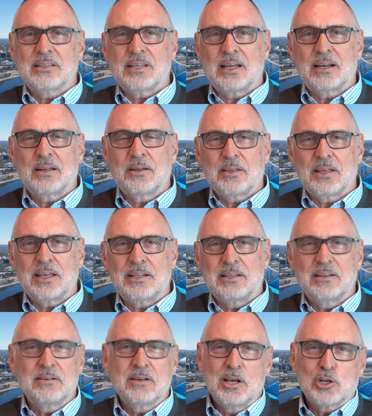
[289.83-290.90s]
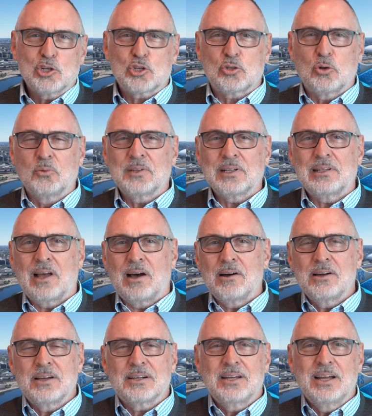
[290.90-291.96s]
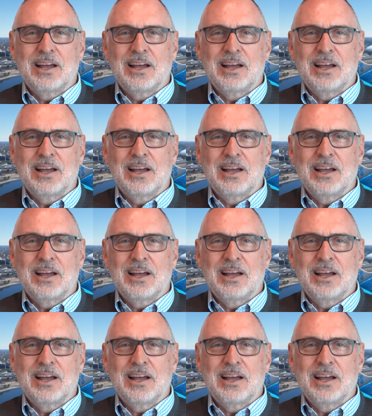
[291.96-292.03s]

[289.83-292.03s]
der in stundenlanger